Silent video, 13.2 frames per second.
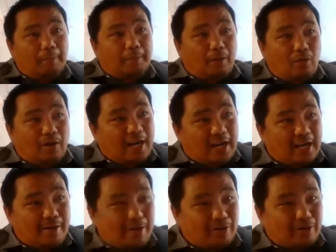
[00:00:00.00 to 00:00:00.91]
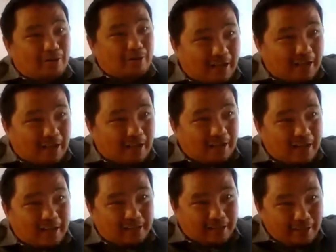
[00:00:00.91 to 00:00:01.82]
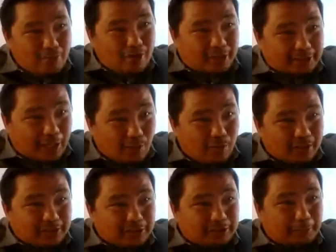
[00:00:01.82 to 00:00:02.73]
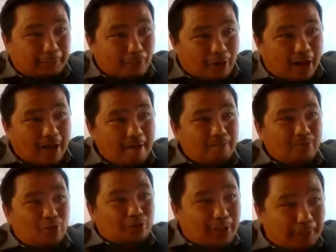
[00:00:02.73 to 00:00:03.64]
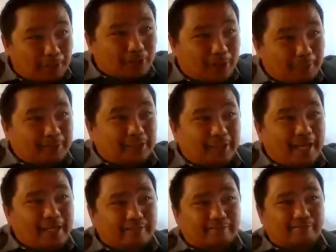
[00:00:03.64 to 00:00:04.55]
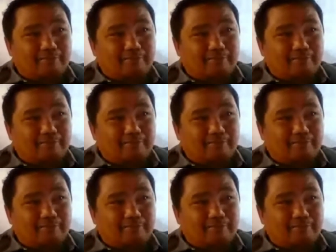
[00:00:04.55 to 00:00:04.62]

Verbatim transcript: pero wala ka magunahon na nga imong asawa nga si Chipura, usa pod kami diyanite.